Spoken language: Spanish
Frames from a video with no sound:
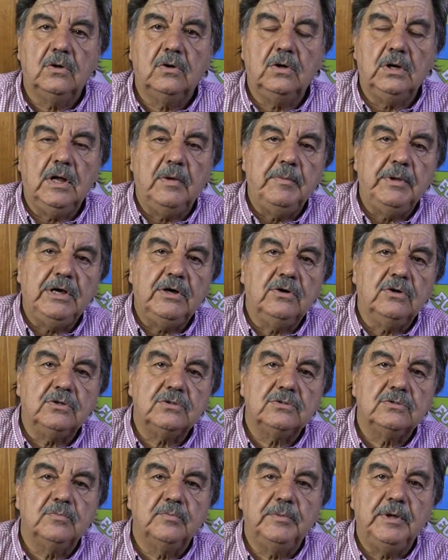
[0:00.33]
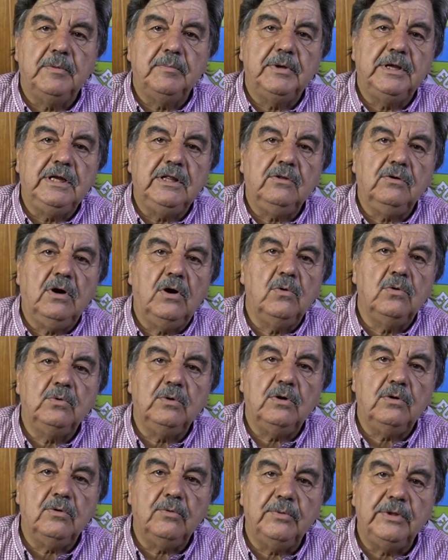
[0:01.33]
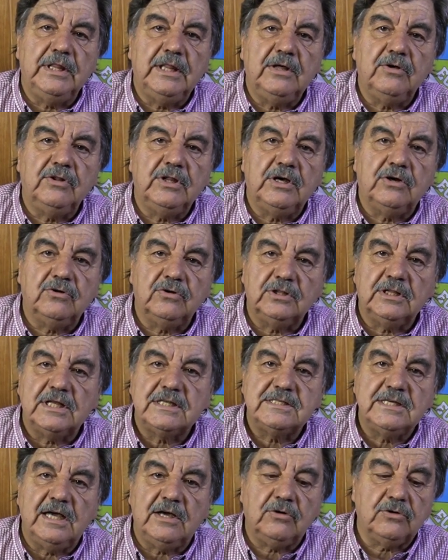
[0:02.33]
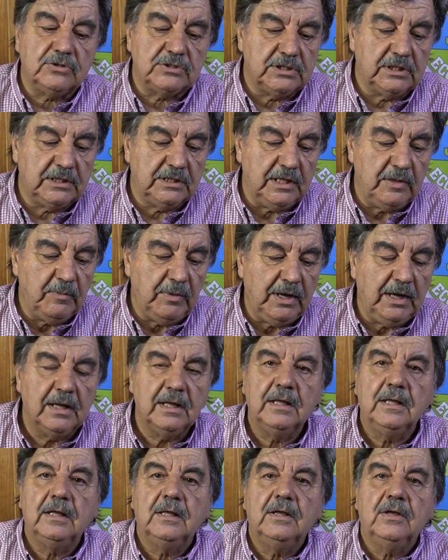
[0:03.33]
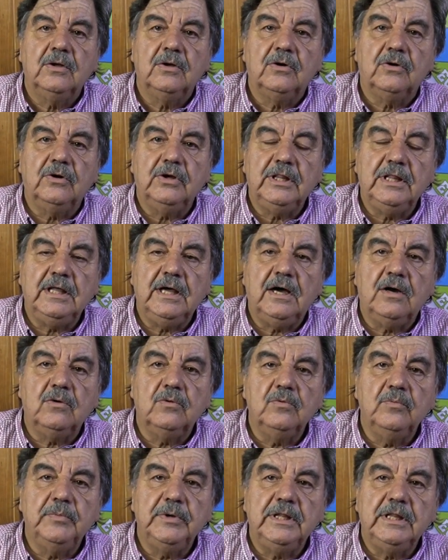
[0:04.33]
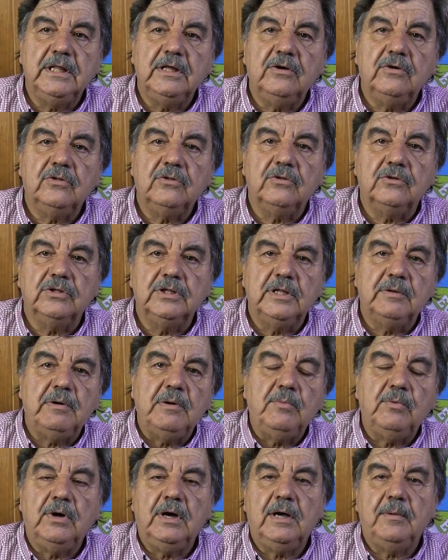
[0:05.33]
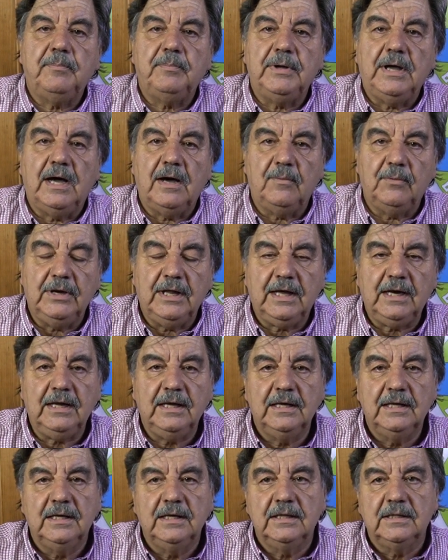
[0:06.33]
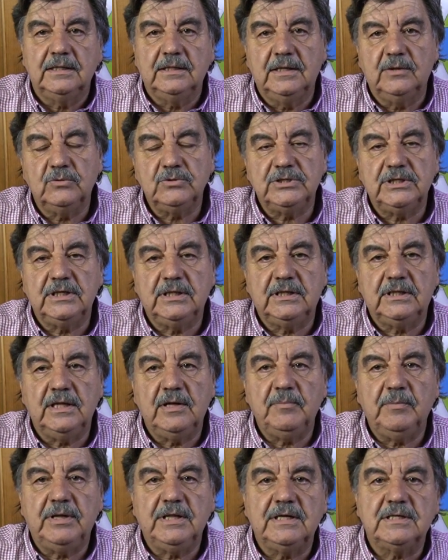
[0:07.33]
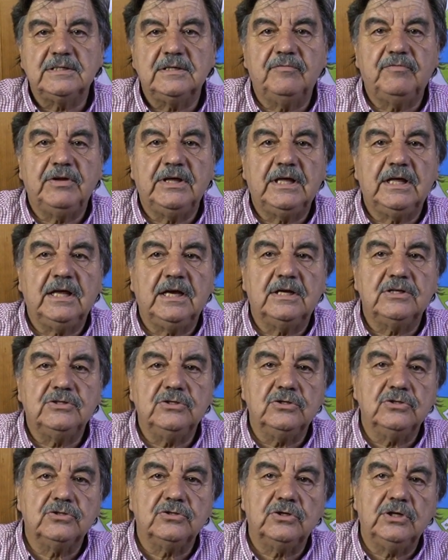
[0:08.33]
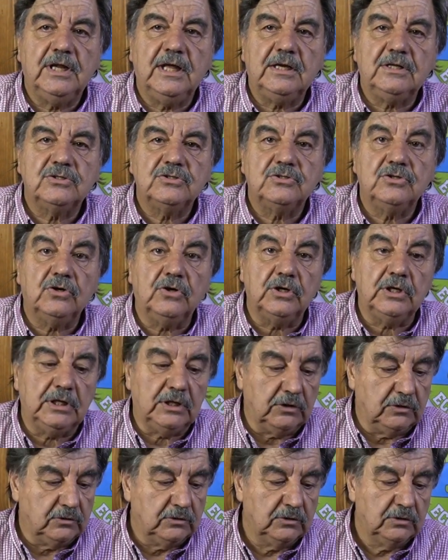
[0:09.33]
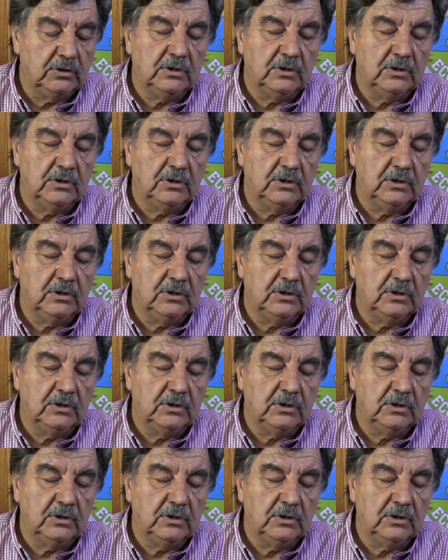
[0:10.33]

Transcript: Hola amigos, bienvenidos a un nuevo video de JCA Ecosistema. Hoy día un video donde vamos a hablar de un sistema de refrigeración solar sólido.